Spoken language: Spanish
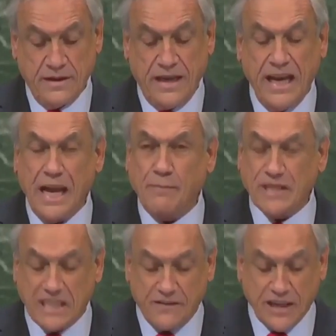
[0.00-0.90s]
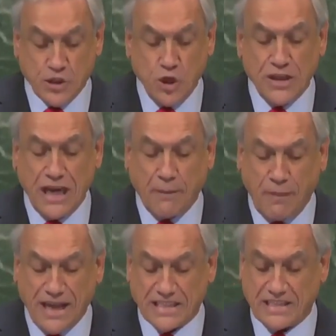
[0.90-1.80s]
es la preservación de la
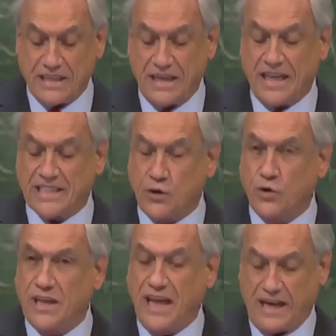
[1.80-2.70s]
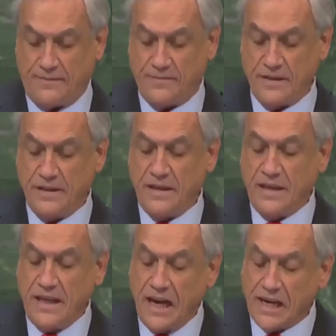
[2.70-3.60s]
paz, la seguridad
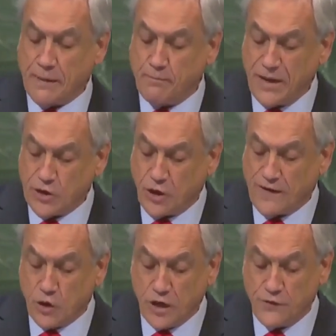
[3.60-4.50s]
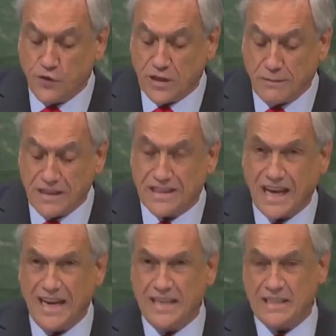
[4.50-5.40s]
y el respeto a valores
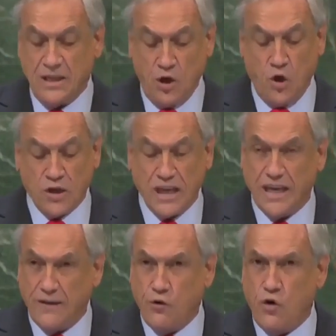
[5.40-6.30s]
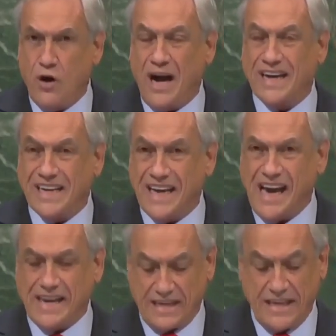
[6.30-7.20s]
fundamentales lo que llevó a
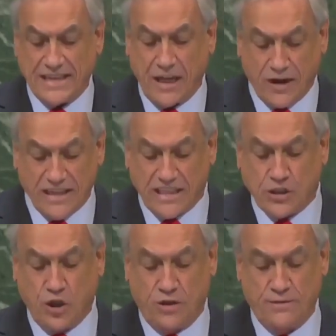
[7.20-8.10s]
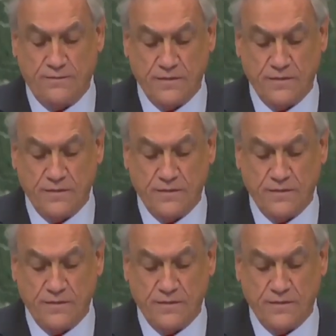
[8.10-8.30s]
crear esta organización.